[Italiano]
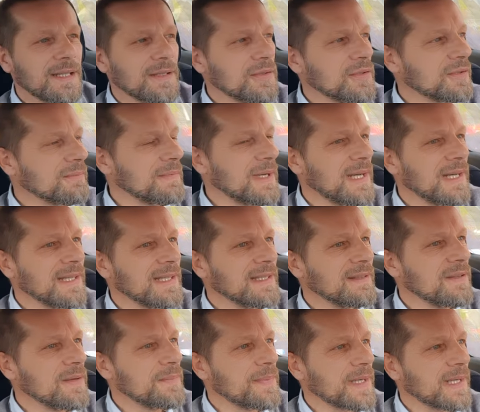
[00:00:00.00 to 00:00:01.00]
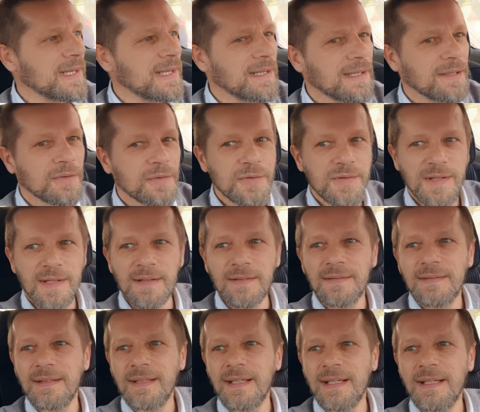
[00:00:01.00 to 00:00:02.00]
È normale che deve parlare così.
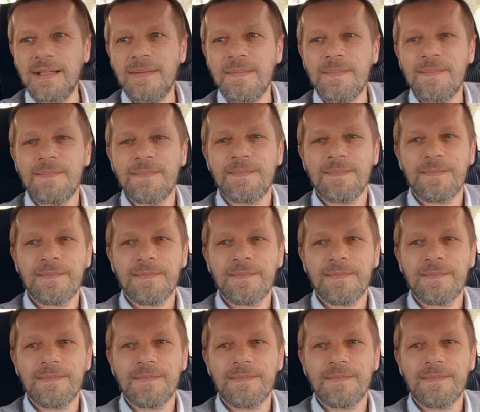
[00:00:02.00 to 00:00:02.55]
Eh?